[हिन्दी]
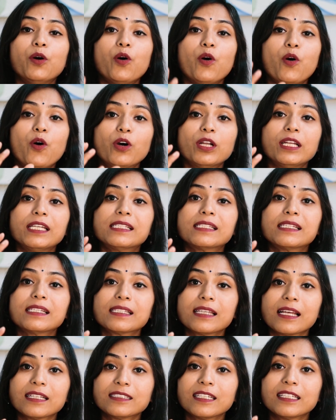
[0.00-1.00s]
और इसके
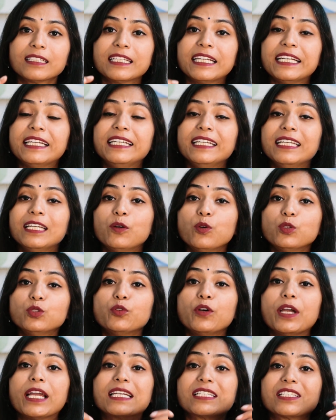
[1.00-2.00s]
साथ साथ किडनी को
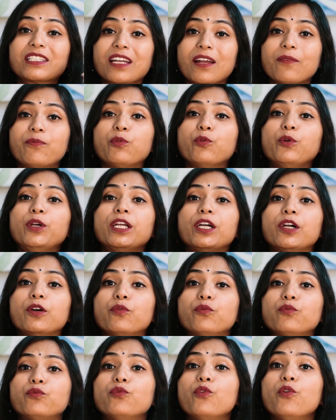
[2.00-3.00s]
जो एक्स्ट्रा फ्लूड है
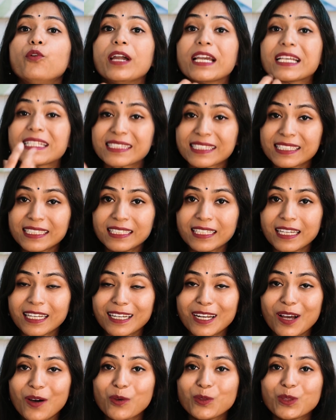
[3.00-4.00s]
वो एक्सक्रीट
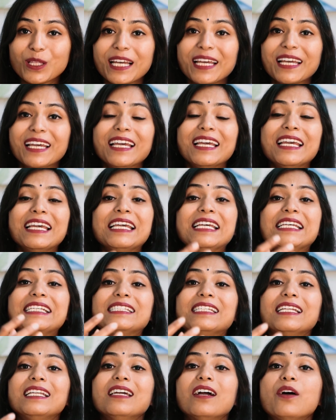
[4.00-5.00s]
करना होता है
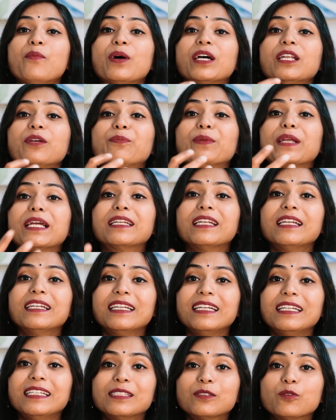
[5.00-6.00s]
इसीलिए हमारे प्रेग्नेंट
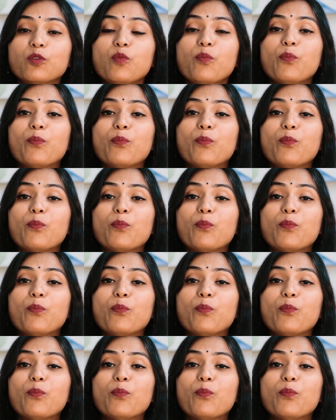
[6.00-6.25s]
लेडीज़ को